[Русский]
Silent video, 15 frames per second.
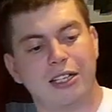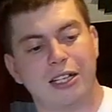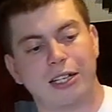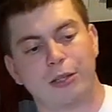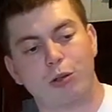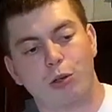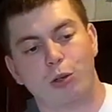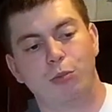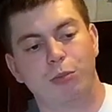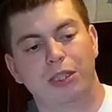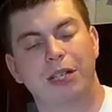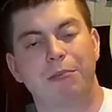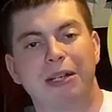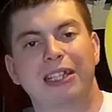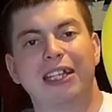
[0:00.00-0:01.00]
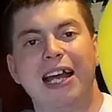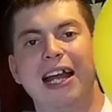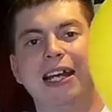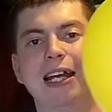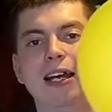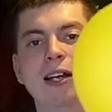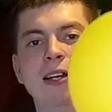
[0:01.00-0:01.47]
которую мы
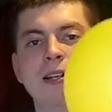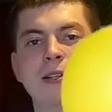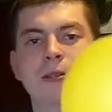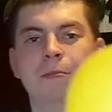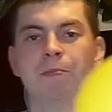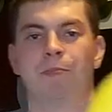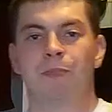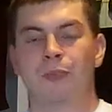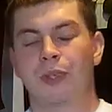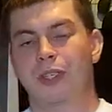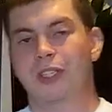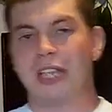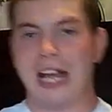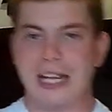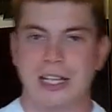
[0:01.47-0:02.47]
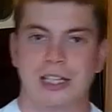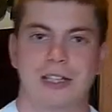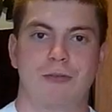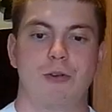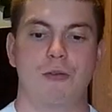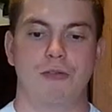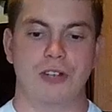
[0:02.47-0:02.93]
намотали, тянет
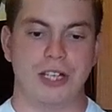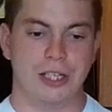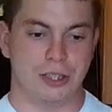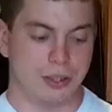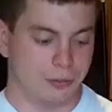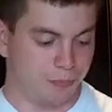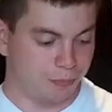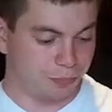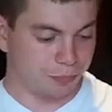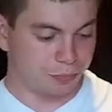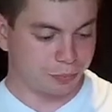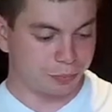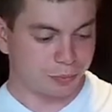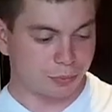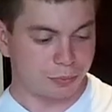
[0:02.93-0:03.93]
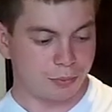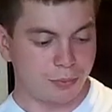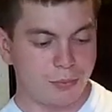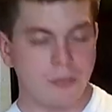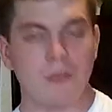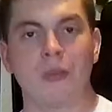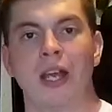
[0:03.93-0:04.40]
его вниз.
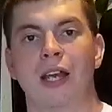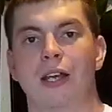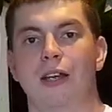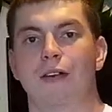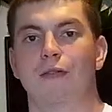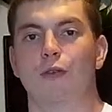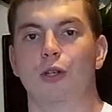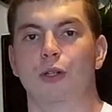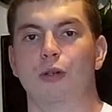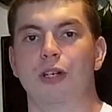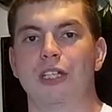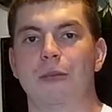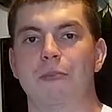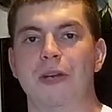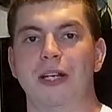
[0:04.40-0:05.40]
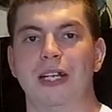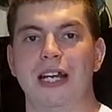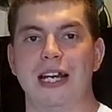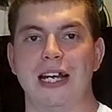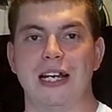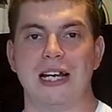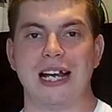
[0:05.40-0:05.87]
Вот, ну а теперь
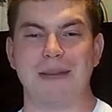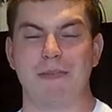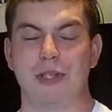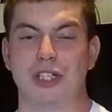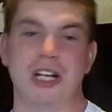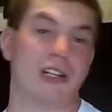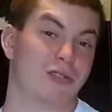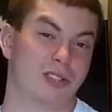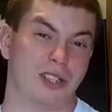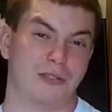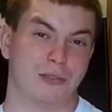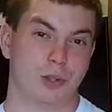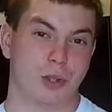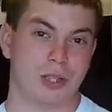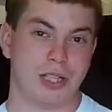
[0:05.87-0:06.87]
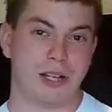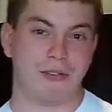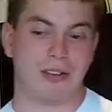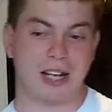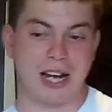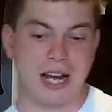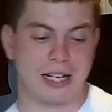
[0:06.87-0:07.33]
я обещал взрывной
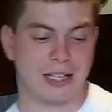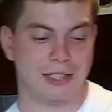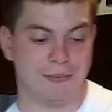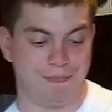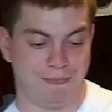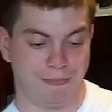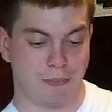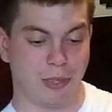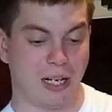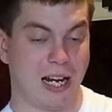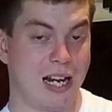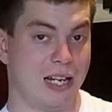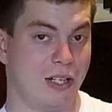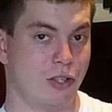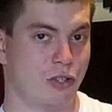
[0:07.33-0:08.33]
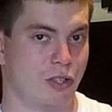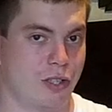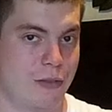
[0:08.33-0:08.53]
лайфхак. Правильно же?